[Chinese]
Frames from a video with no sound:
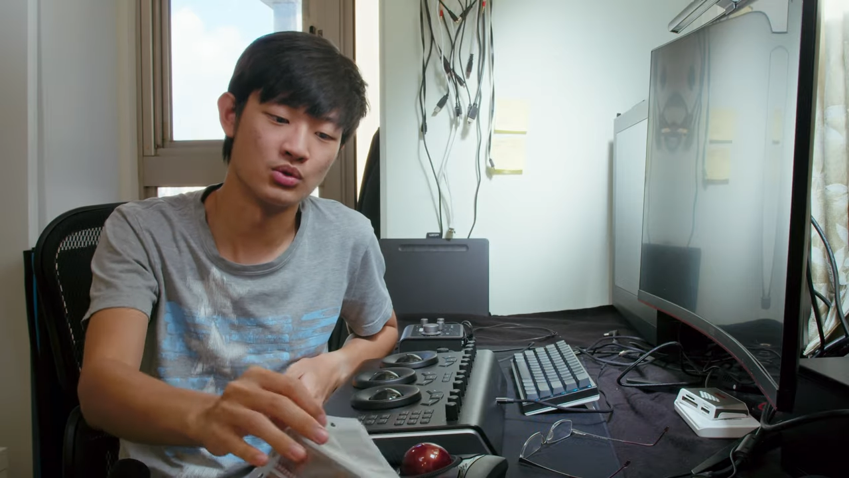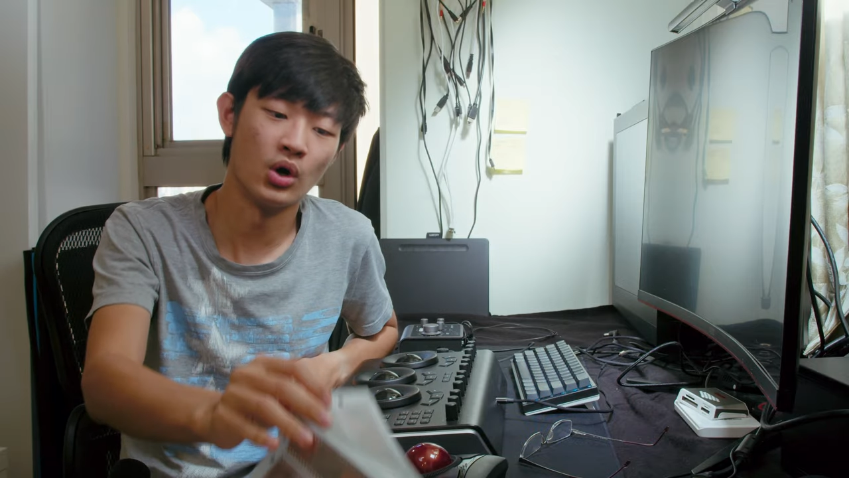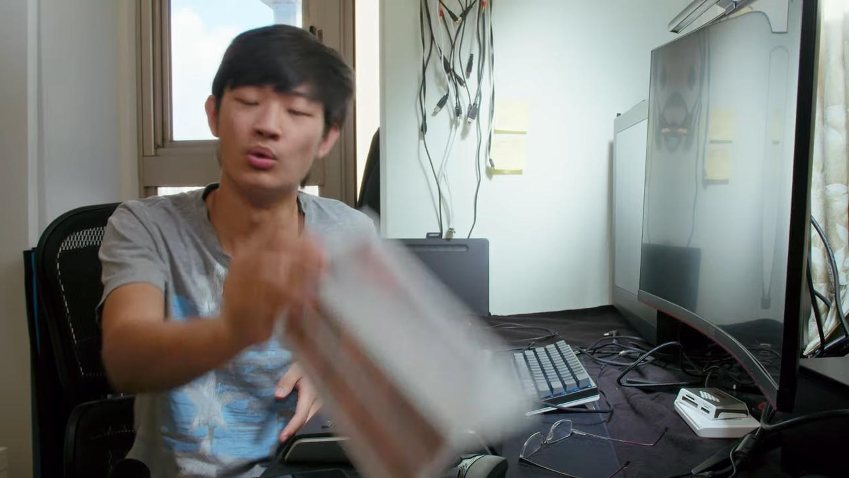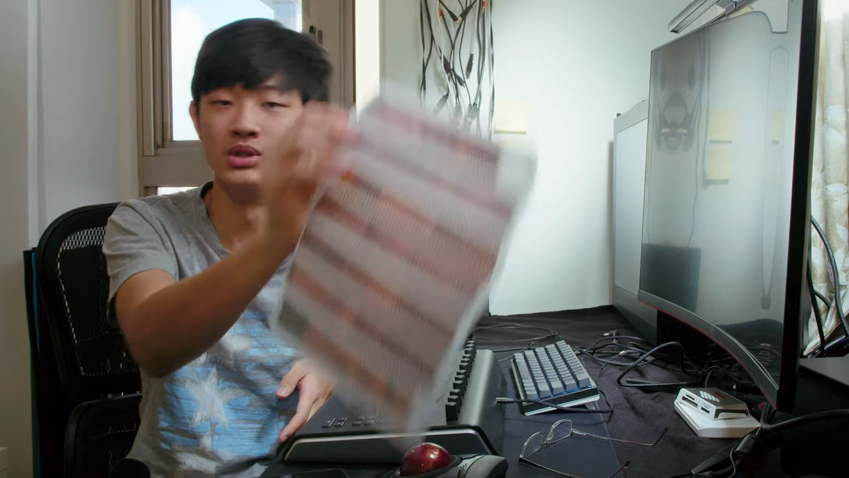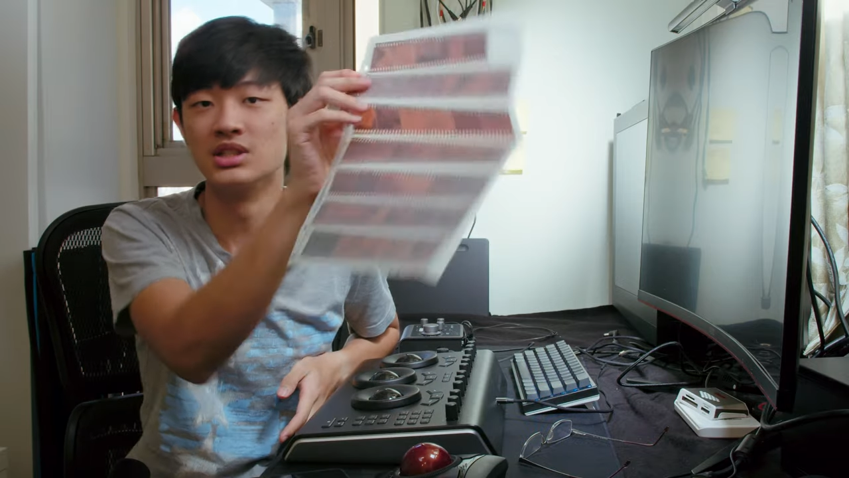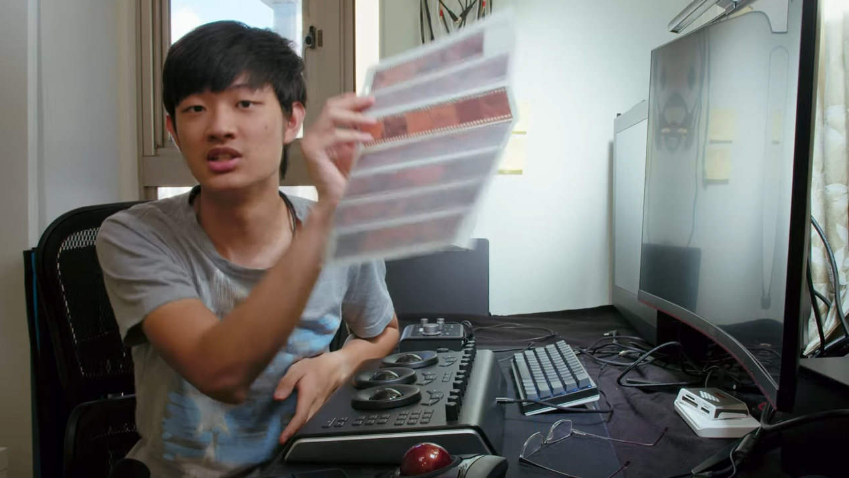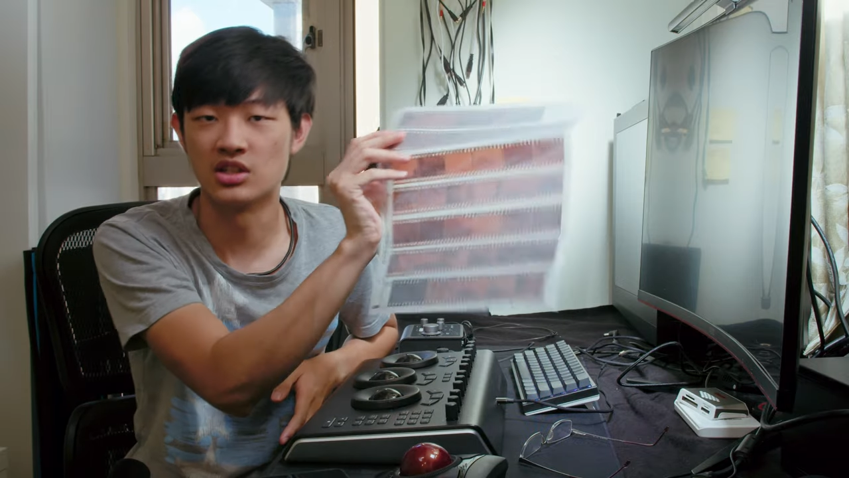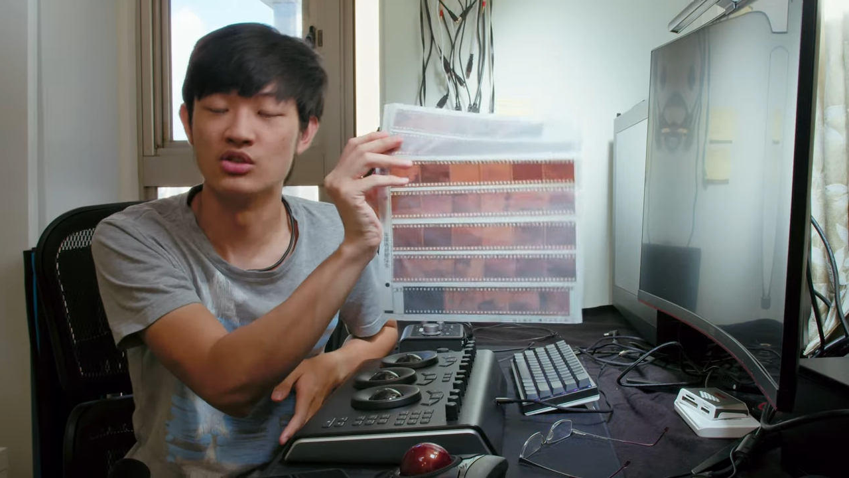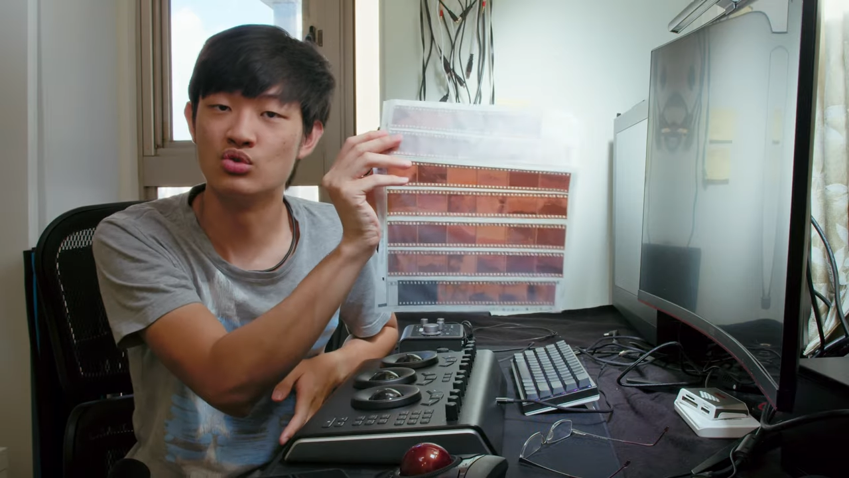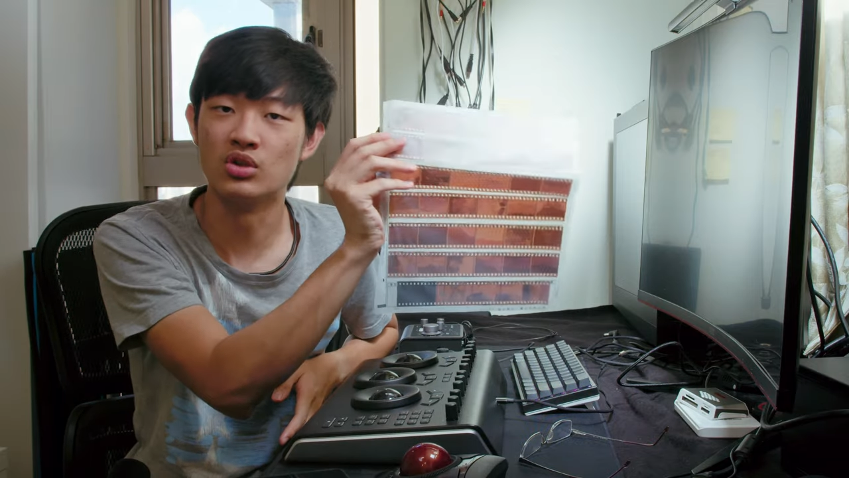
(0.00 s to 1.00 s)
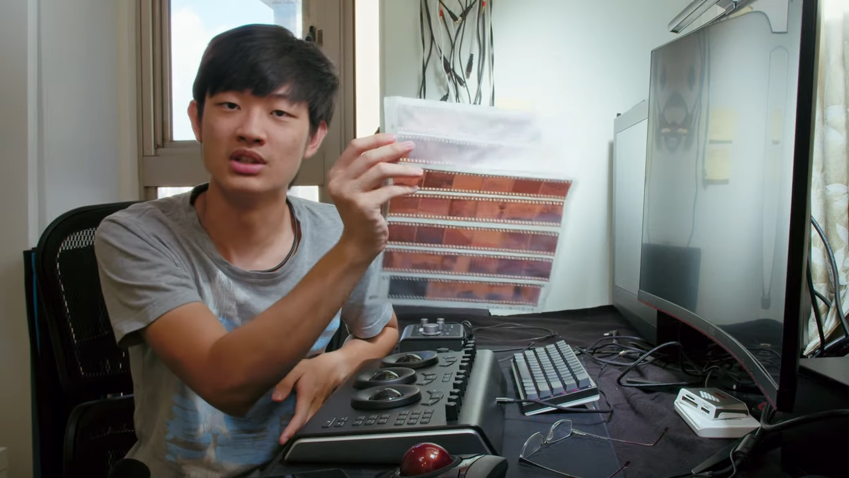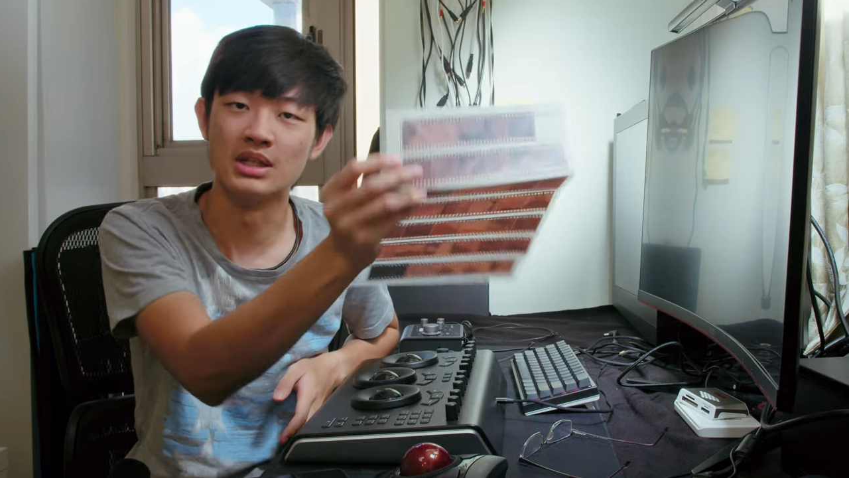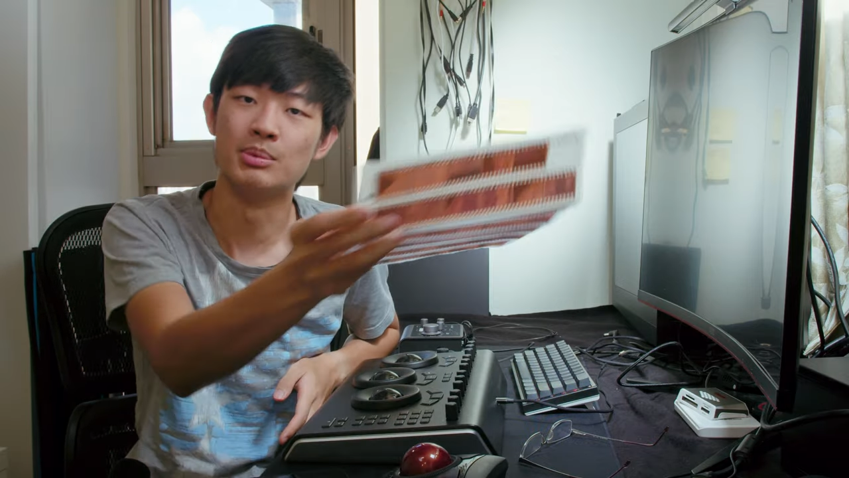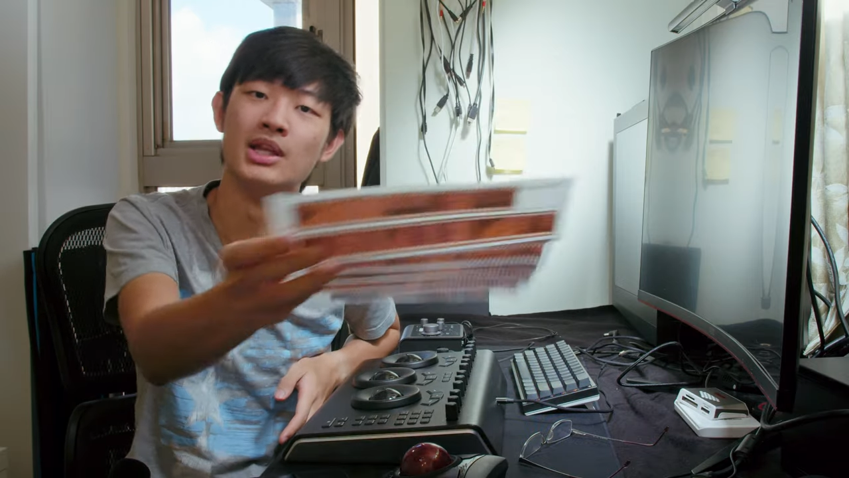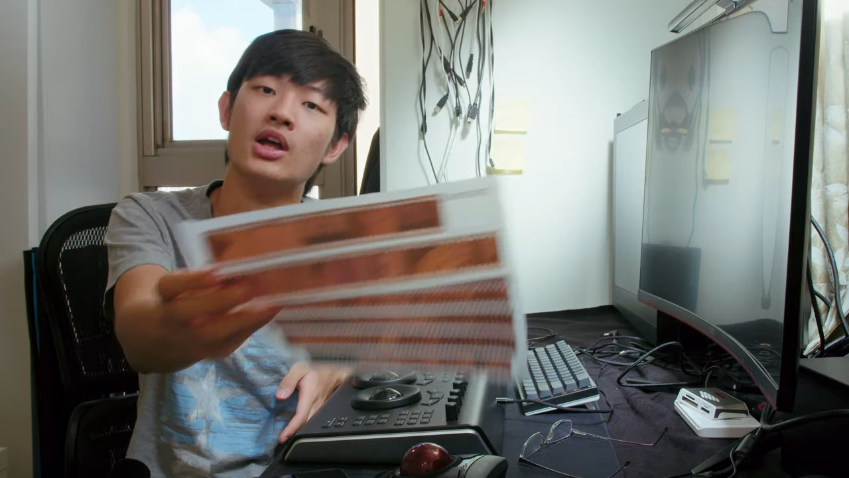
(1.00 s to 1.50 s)
说，哦，我这整卷底
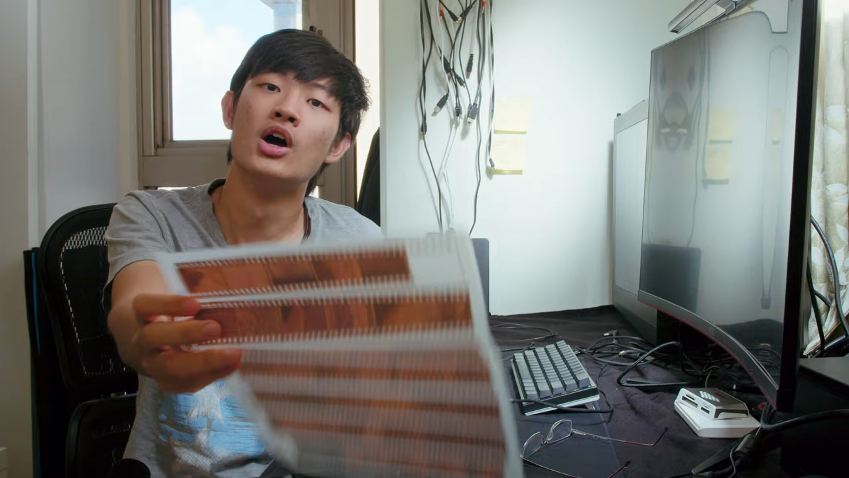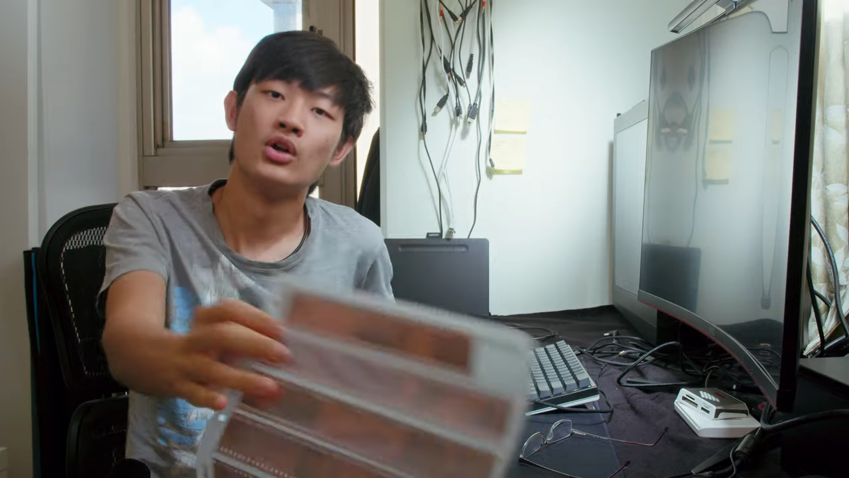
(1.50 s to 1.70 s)
片